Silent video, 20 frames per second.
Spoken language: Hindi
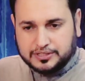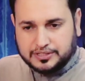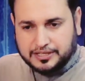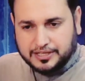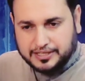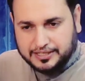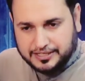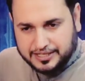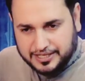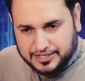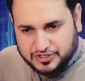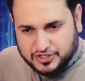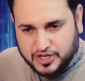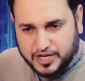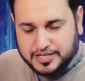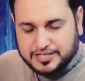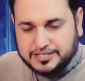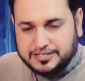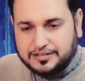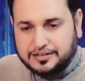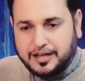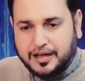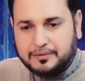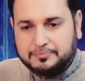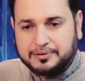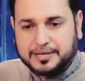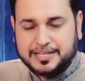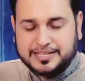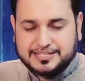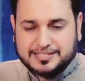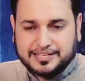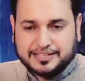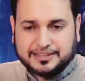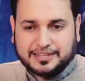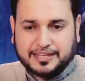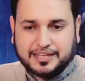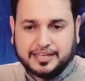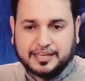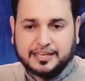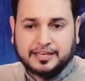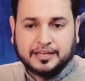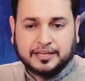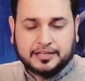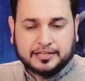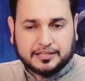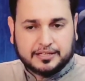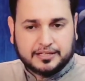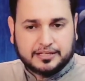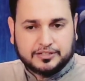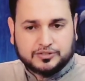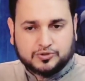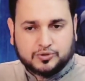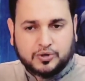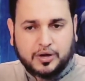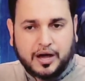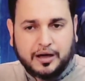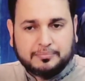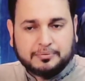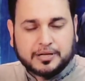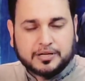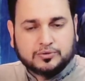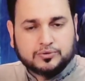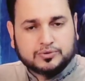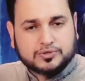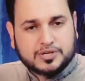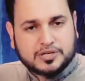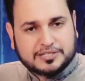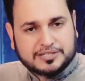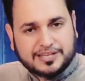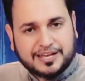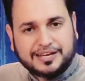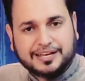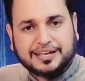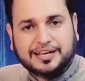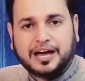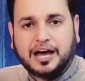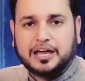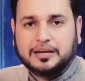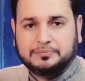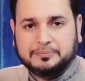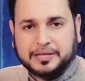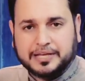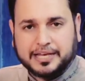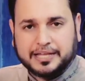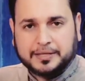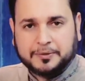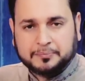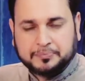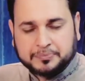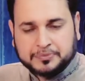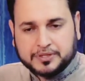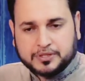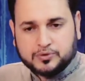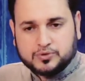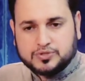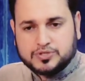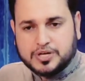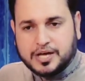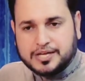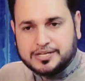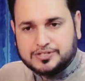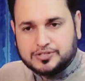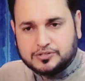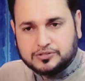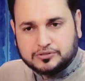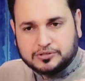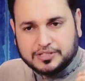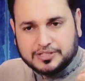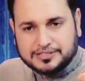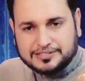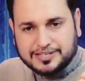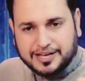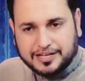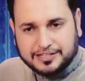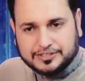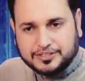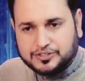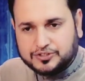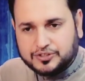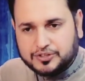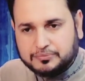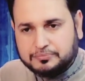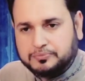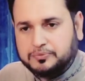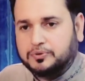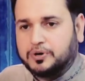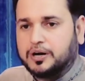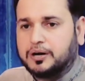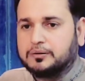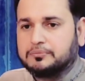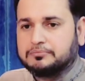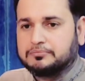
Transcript: ये ये चार्जर आप ले सकते हैं कि जो आपका कुछ अर्सा निकाल भी ले कुछ चार्जर होते हैं साथ ही ट्रिप हुआ